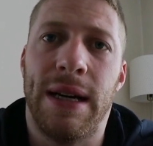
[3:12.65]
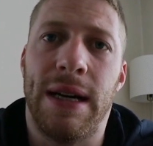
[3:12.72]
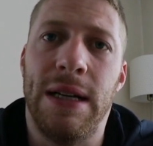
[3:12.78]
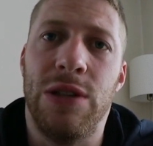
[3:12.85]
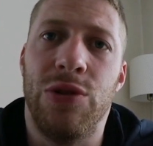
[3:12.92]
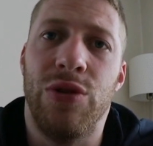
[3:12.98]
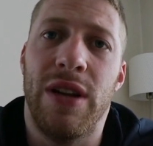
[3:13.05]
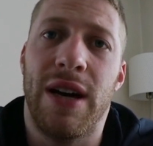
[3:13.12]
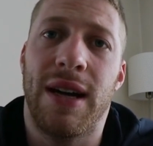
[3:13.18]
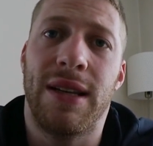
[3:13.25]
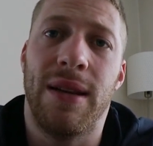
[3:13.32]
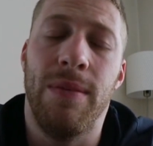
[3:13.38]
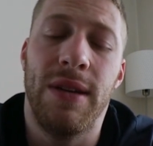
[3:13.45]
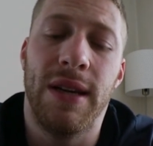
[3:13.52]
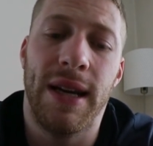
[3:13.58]
Also nach
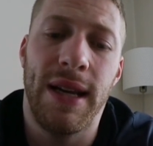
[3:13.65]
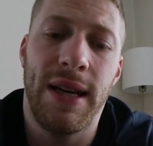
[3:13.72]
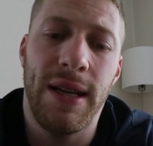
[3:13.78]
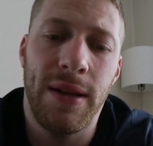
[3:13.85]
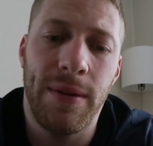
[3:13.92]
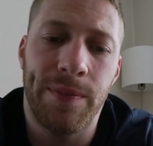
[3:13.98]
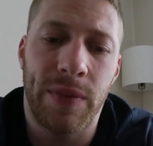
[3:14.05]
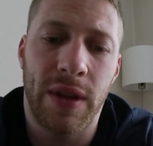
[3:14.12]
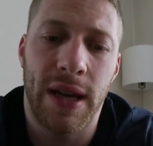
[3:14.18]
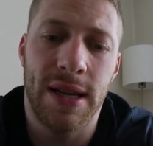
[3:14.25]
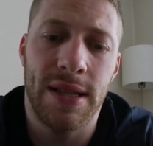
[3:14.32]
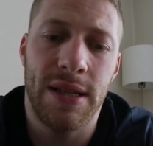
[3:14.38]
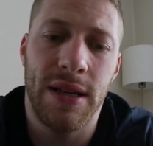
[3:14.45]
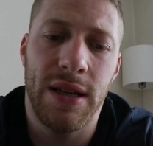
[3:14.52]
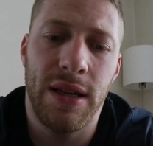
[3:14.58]
dem Training
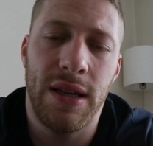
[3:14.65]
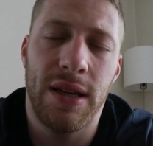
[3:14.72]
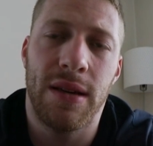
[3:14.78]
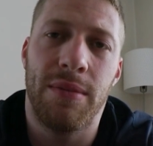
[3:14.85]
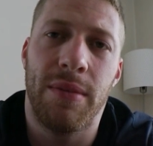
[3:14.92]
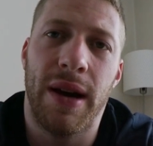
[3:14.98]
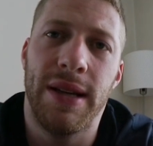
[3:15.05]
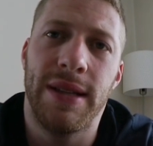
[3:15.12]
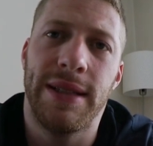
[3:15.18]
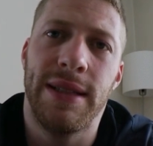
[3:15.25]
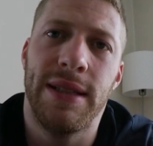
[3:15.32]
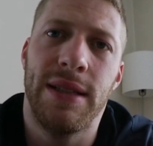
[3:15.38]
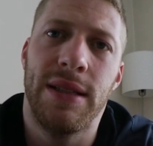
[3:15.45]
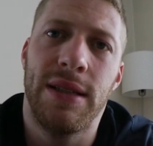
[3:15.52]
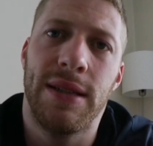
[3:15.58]
esse ich
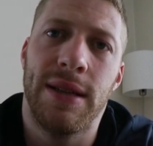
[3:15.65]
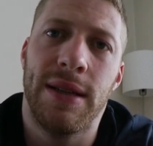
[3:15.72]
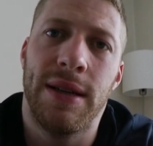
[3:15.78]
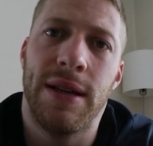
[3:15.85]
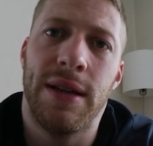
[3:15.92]
meistens